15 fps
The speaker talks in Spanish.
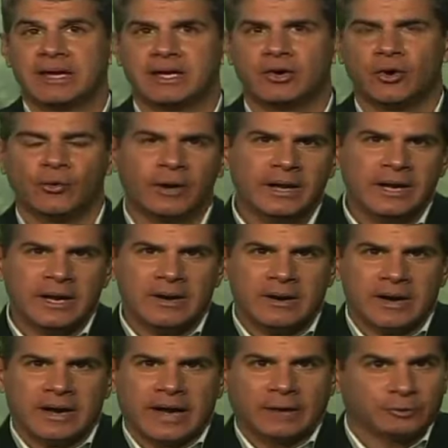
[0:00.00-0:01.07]
México.
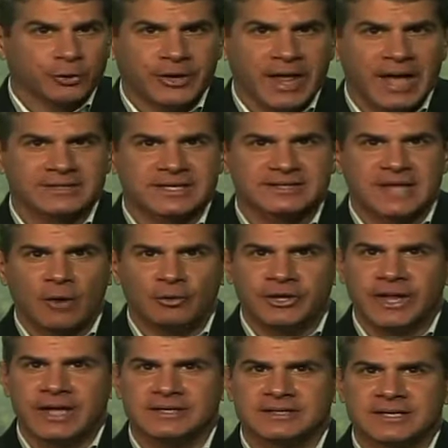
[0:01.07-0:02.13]
Autoridades
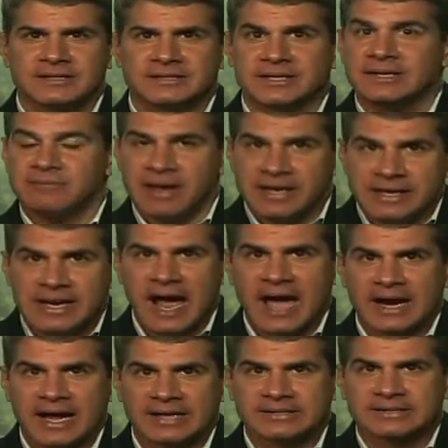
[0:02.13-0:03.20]
estadounidenses y
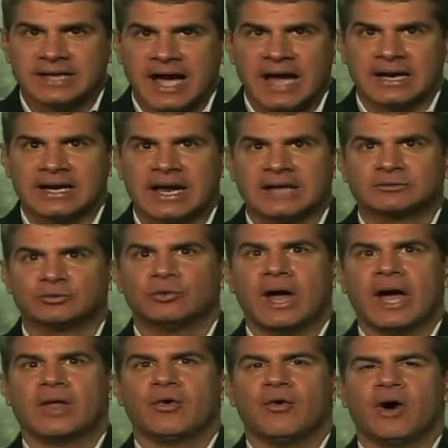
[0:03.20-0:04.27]
mexicanas han
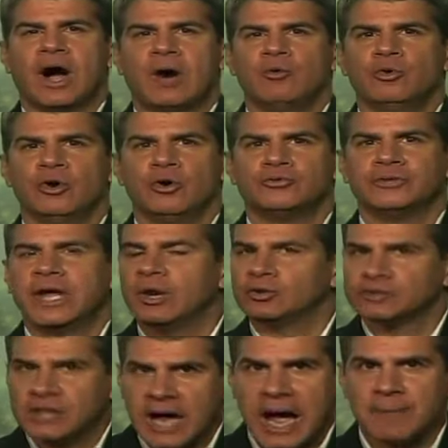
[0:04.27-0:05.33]
capturado a uno de
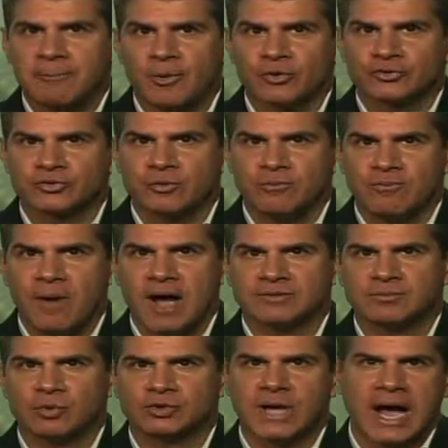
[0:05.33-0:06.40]
los capos más
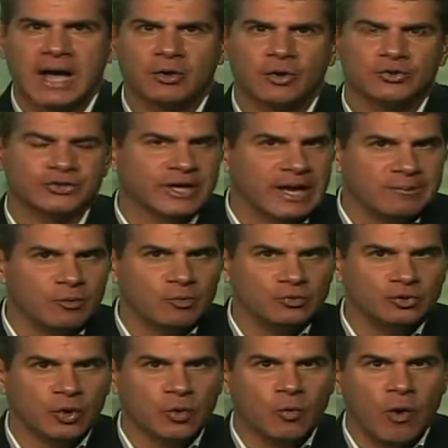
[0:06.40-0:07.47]
buscados en el
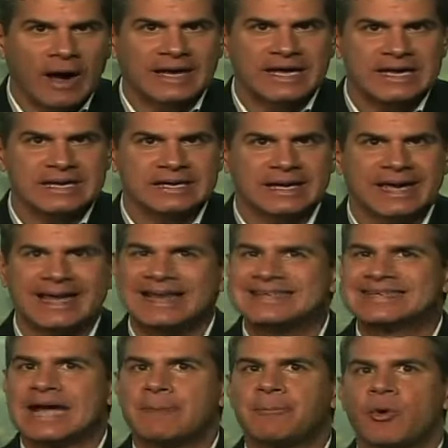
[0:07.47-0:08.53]
mundo, Joaquín El
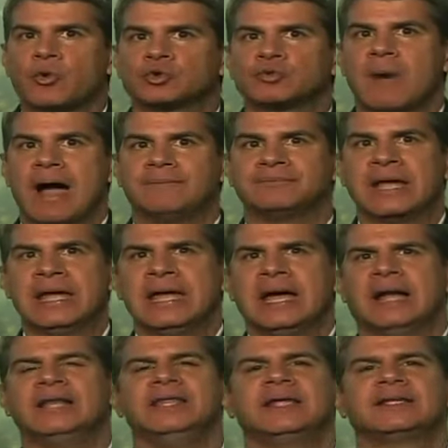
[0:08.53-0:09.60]
Chapo Guzmán,
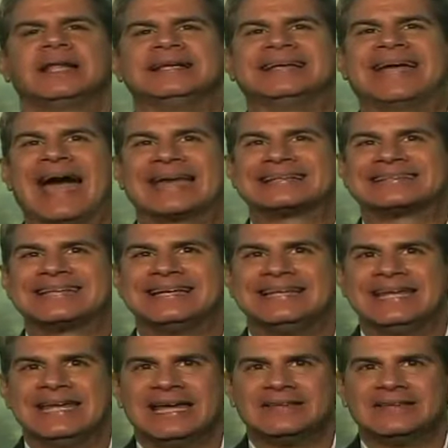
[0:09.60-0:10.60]
líder del cártel